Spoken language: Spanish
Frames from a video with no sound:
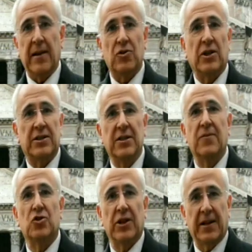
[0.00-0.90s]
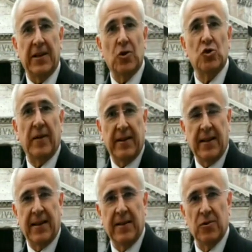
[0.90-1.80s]
a los archivos secretos
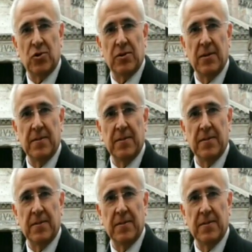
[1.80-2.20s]
vaticanos.